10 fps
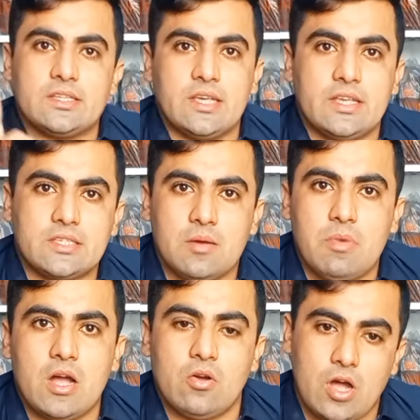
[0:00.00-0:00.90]
एक साइज का
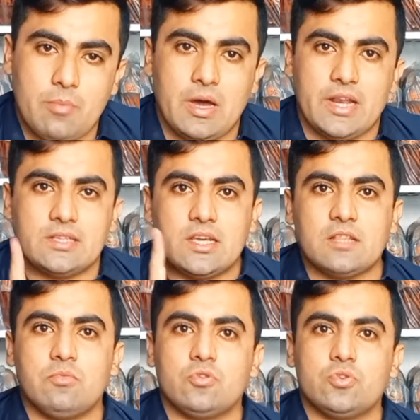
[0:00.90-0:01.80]
मांगो हमारे
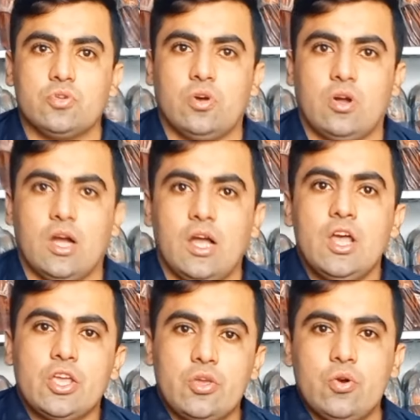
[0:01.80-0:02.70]
साथ मौजूद होगा
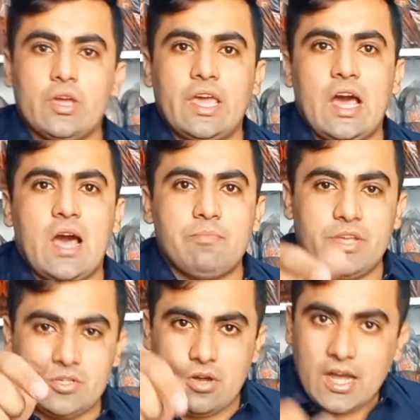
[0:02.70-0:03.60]
क्योंकि
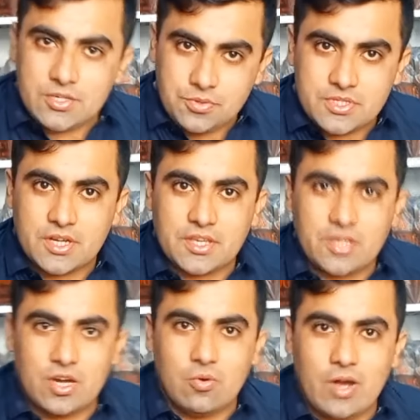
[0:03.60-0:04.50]
आपने जो आज विजिट
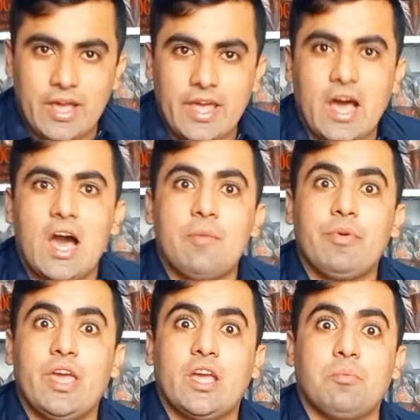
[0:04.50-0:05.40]
किया हुआ है
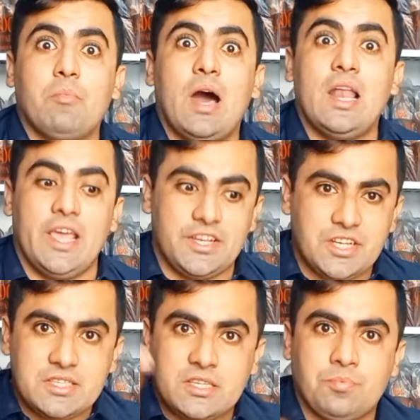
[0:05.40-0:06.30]
आप एक माल
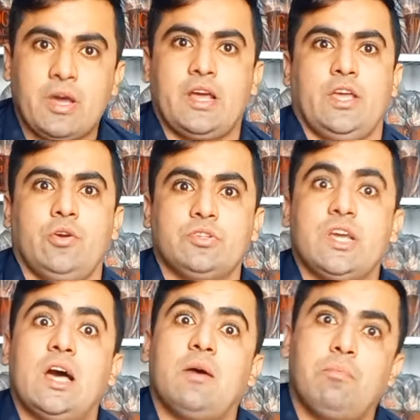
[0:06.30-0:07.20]
एजेंसी पर आए हो
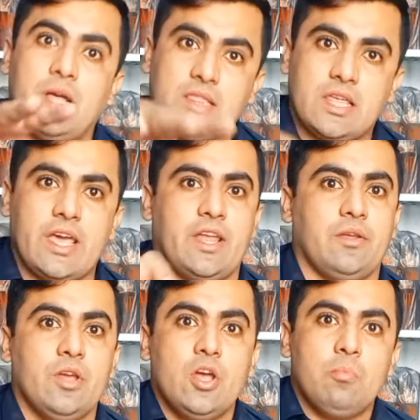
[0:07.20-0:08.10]
जहाँ बनता है
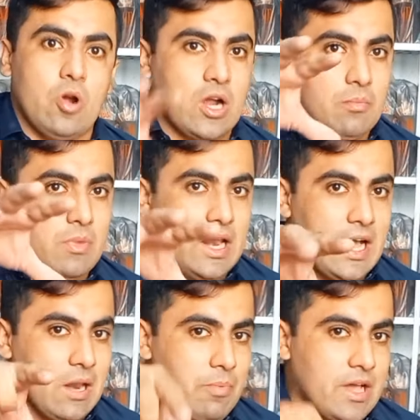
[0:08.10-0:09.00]
मुकम्मल
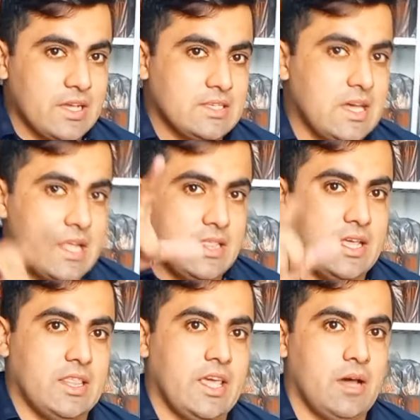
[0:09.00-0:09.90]
आल पाकिस्तान
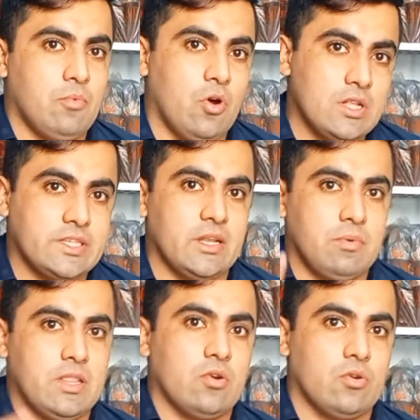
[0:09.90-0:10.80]
देते हैं हम होलसेल
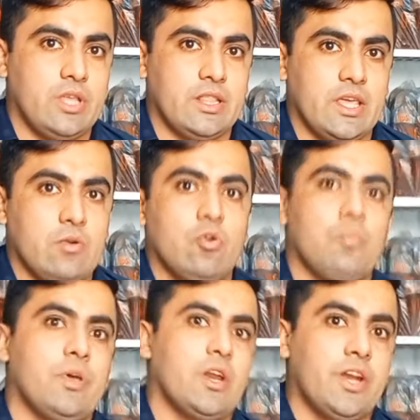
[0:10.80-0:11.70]
बंदों को देते हैं वो
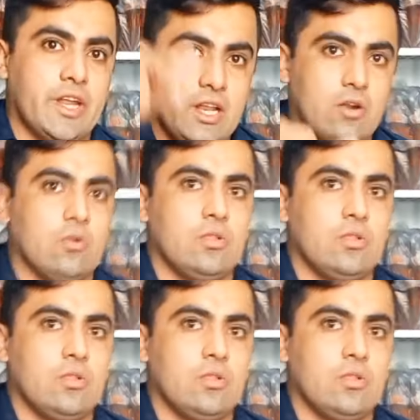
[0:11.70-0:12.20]
मत, फिर रिटेलर